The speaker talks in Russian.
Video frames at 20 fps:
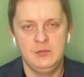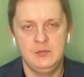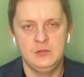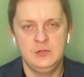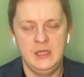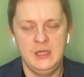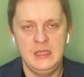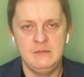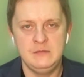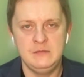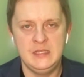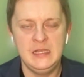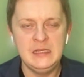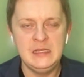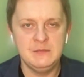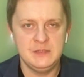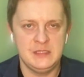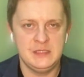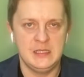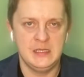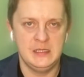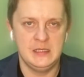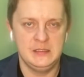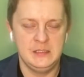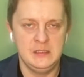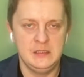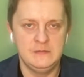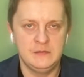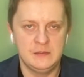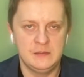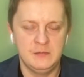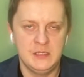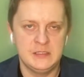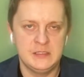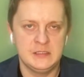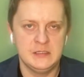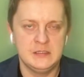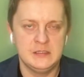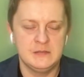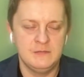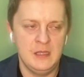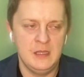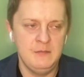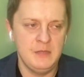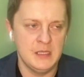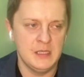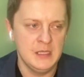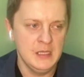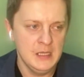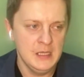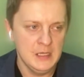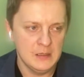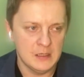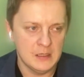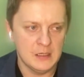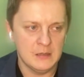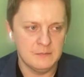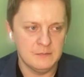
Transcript: мы наблюдаем, делимся этой информацией с вами.